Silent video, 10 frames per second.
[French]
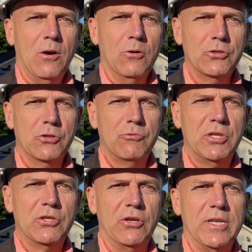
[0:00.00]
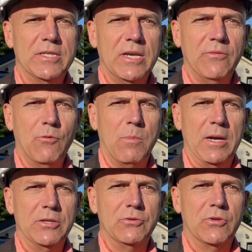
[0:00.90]
Aujourd'hui, je désire vous
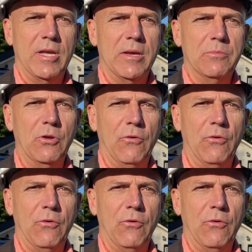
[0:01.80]
parler du thème de